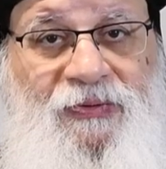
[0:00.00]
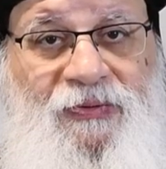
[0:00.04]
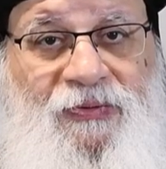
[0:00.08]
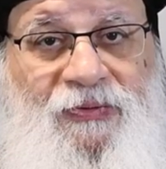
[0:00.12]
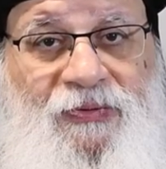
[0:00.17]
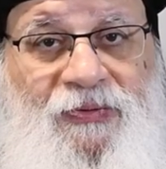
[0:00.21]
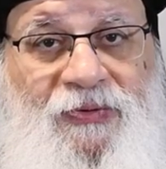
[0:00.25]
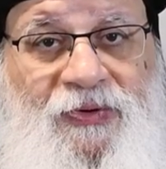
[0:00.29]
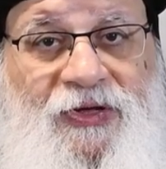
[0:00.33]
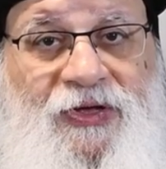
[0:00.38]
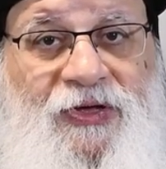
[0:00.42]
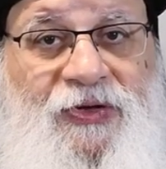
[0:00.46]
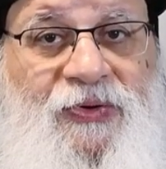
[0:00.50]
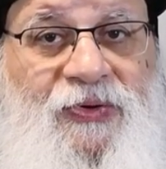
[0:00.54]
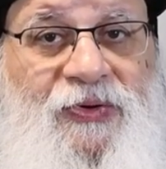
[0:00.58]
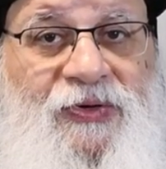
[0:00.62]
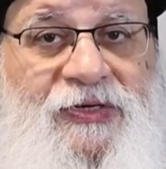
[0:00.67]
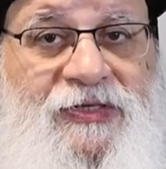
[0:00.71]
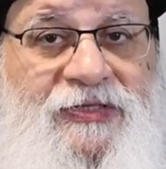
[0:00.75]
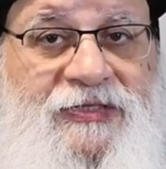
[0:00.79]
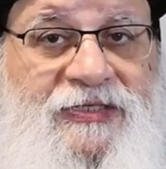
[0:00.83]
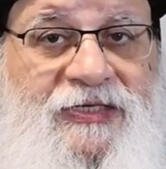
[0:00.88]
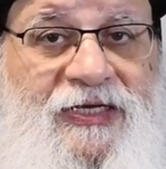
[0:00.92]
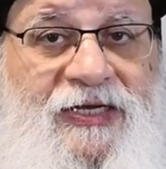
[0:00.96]

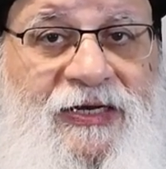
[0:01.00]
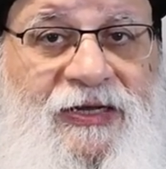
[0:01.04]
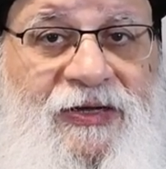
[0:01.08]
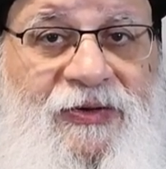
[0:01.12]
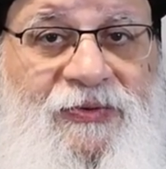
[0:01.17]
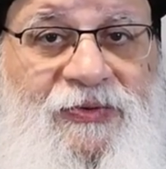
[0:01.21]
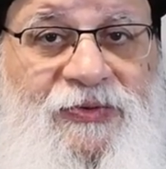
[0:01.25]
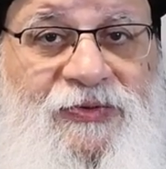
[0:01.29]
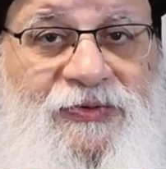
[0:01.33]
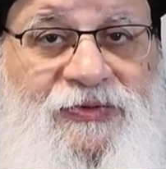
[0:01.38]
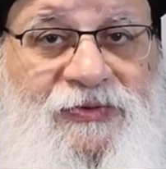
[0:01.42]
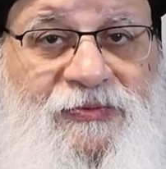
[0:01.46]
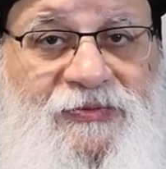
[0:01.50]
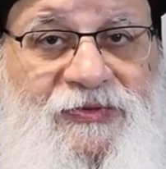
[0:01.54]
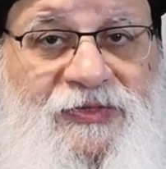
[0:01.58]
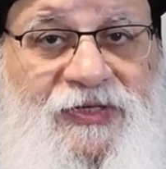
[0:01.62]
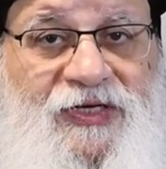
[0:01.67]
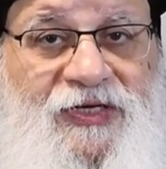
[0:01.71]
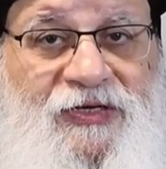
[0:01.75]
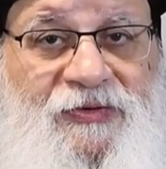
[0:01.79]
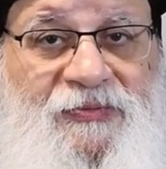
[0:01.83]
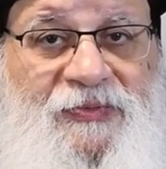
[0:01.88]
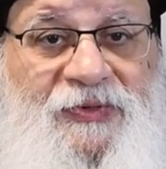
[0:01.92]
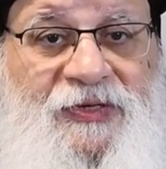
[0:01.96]
وكل سنة وانتم
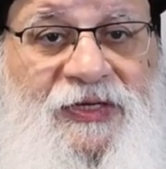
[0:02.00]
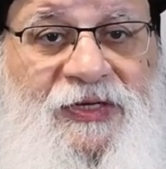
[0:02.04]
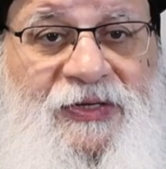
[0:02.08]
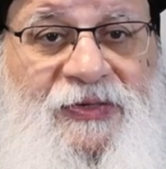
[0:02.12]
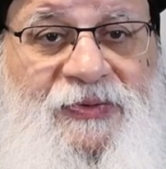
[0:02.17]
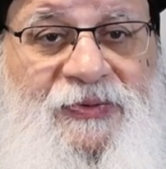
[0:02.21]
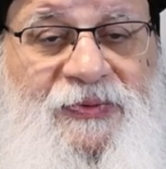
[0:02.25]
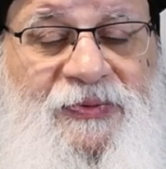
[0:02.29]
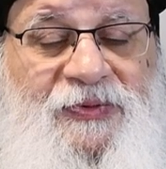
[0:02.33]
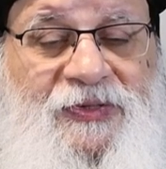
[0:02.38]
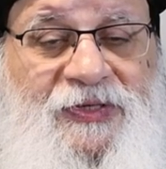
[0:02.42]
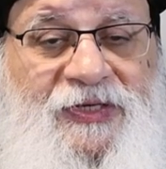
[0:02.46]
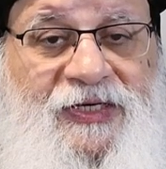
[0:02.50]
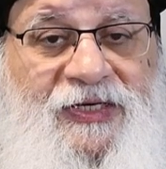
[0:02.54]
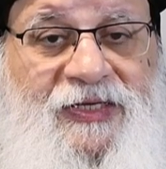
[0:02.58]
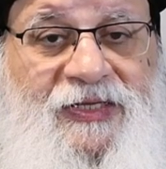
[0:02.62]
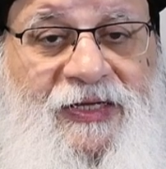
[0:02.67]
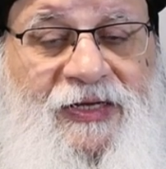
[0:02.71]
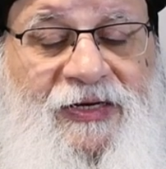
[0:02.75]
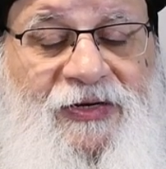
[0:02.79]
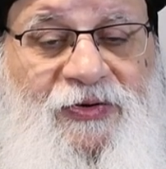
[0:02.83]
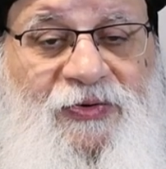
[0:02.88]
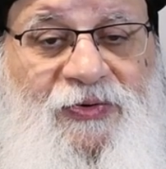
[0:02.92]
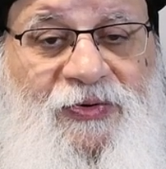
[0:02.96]
طيبين ويعيد
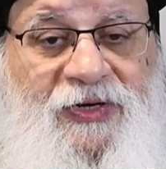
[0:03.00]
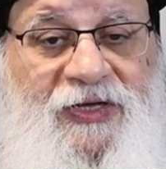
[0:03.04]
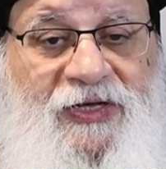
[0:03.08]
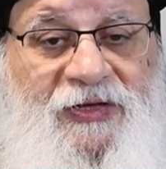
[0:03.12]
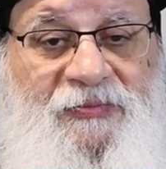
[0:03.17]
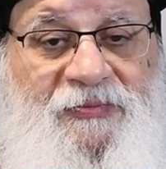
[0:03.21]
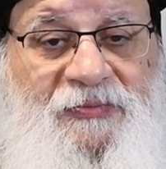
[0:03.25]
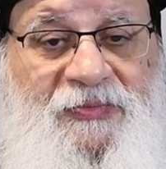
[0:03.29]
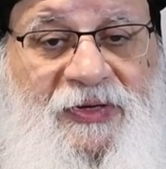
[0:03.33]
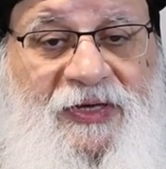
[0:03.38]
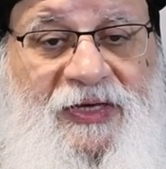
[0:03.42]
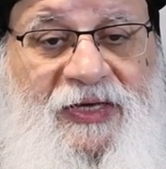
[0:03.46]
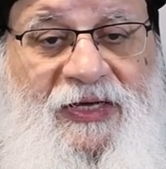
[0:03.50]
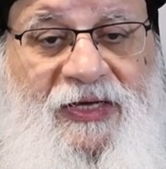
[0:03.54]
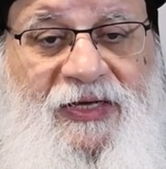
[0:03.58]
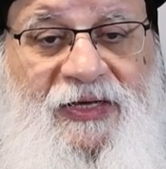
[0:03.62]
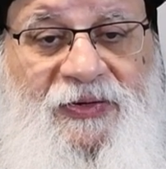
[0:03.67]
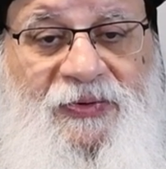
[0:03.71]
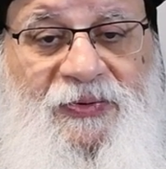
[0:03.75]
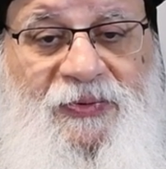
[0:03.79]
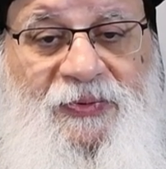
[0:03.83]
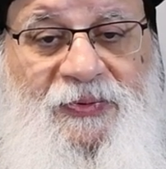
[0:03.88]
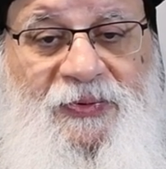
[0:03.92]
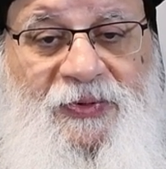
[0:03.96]
عليكم الأيام
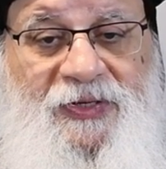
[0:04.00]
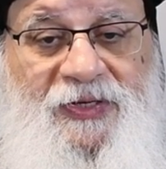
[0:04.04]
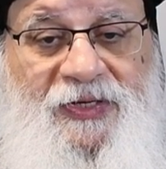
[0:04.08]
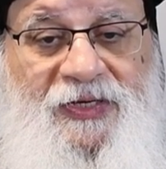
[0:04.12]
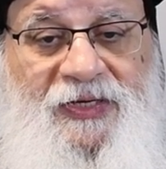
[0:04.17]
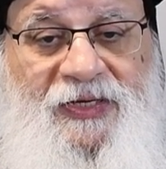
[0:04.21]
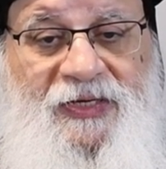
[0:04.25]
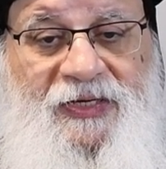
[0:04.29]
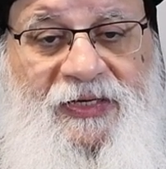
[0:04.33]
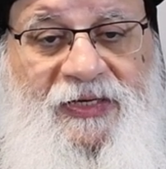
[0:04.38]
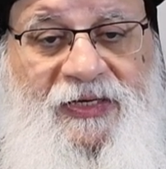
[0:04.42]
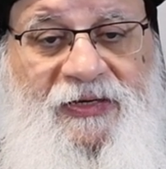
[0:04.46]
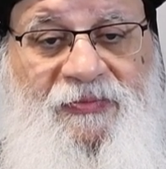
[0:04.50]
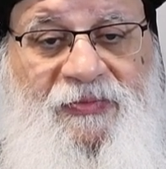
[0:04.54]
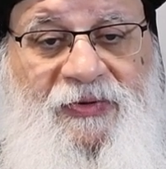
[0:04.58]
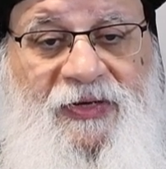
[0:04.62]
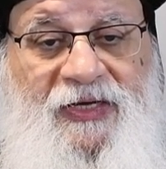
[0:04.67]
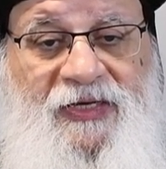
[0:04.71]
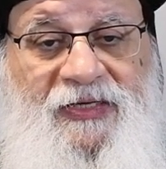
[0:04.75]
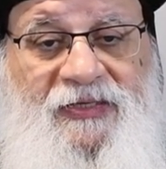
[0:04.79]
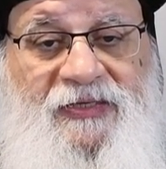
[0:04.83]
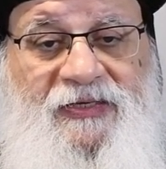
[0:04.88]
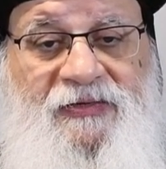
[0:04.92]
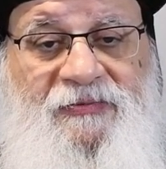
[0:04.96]
بخير ويبقى
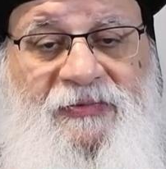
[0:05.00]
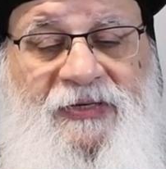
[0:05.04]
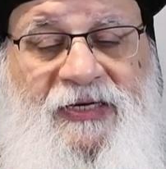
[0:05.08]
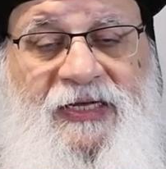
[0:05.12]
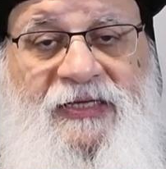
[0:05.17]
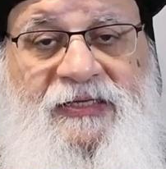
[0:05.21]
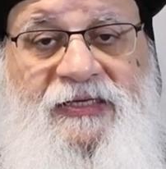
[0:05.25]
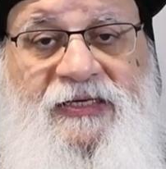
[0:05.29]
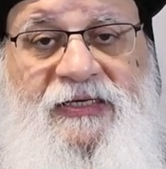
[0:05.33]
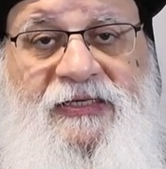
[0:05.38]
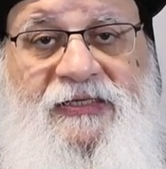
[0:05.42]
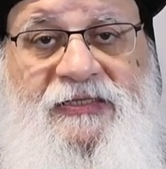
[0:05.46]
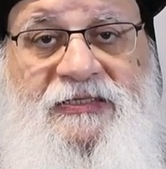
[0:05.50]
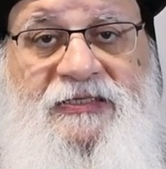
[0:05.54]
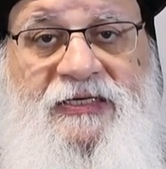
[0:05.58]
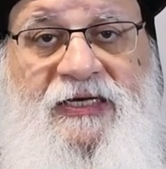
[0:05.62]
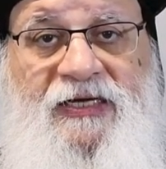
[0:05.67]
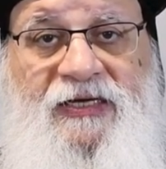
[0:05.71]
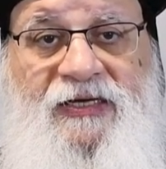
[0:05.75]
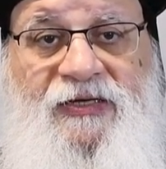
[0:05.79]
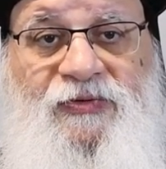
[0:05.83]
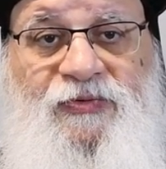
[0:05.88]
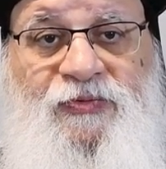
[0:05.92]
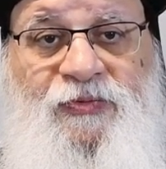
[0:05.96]
عيد الميلاد عيد
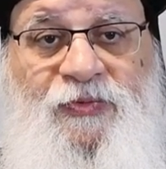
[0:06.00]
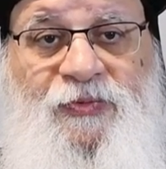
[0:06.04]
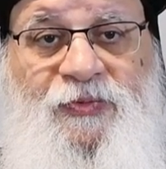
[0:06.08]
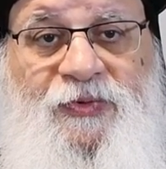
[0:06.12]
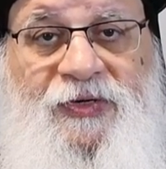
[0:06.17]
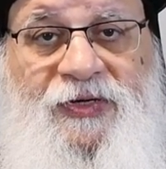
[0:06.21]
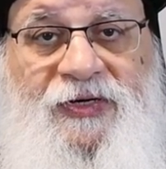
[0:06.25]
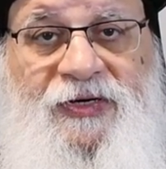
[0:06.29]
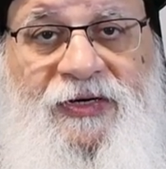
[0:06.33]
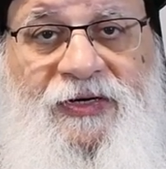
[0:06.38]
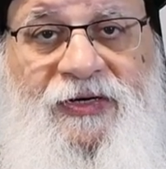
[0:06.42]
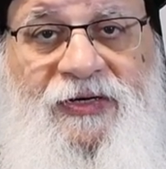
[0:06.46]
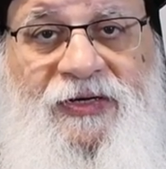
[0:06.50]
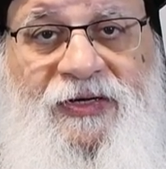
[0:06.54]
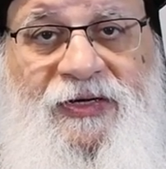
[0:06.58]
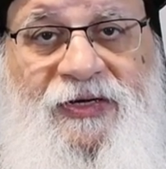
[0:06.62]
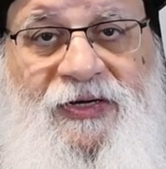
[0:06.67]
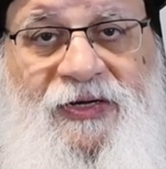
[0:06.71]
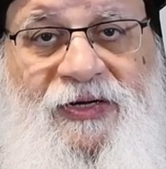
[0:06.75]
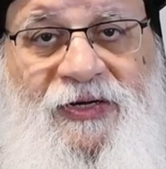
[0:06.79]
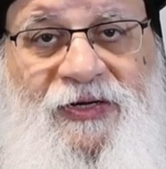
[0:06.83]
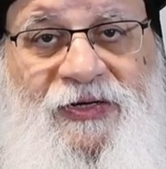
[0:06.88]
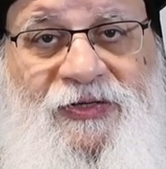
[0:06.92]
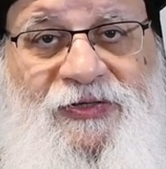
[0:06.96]
سعيد ومبارك
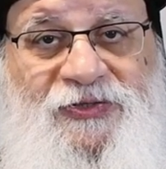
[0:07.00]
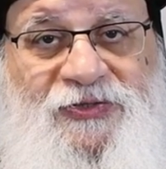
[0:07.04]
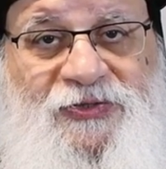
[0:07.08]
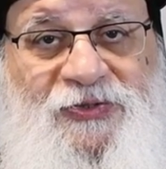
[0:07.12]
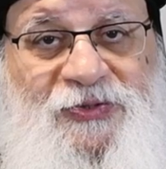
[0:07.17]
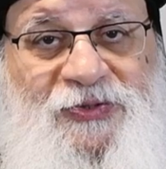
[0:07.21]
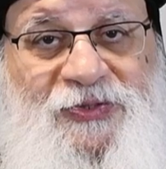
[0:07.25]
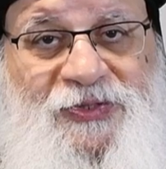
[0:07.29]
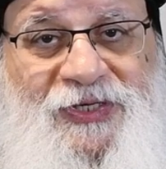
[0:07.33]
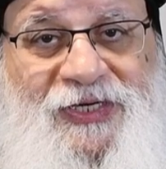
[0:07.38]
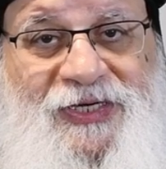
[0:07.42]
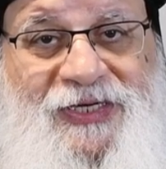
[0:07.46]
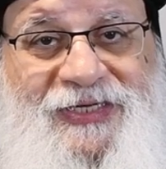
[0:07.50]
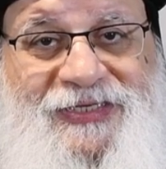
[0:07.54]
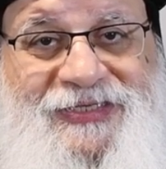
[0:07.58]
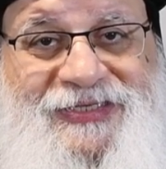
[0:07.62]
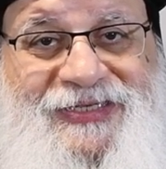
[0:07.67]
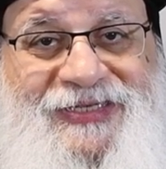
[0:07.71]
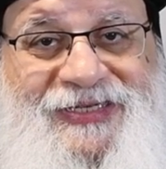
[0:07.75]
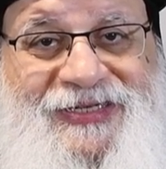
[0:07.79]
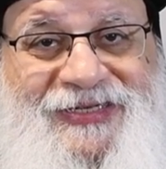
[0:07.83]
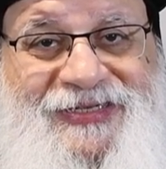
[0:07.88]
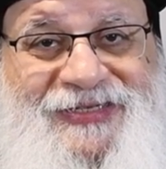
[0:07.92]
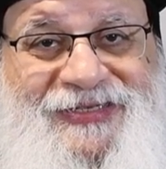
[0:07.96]
شكرا
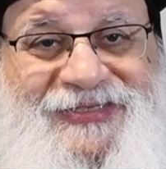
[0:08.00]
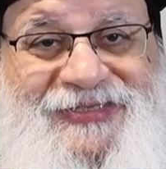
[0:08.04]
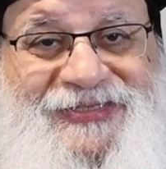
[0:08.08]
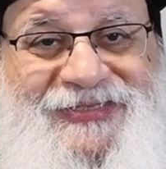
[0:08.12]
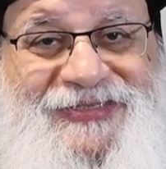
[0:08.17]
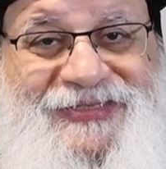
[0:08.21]
جزيلا